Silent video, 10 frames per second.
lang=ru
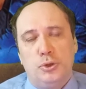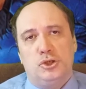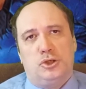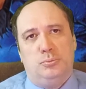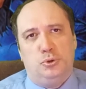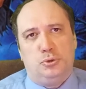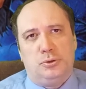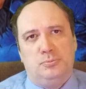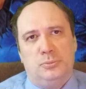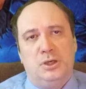не
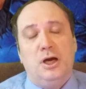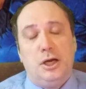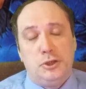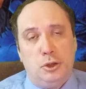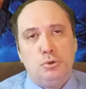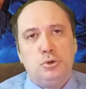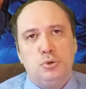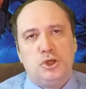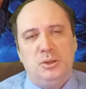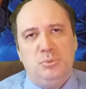жемчуг. Хотя он
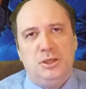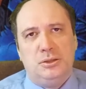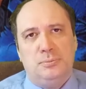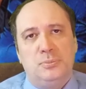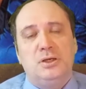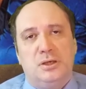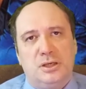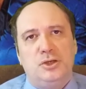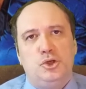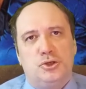тоже имеет
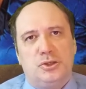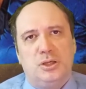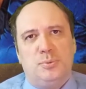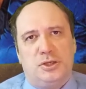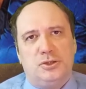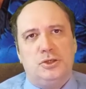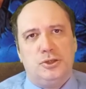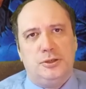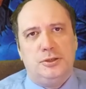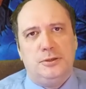органическое
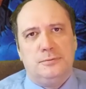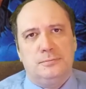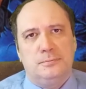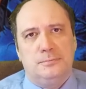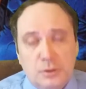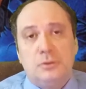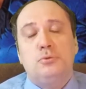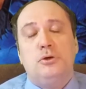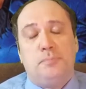происхождение. Ну и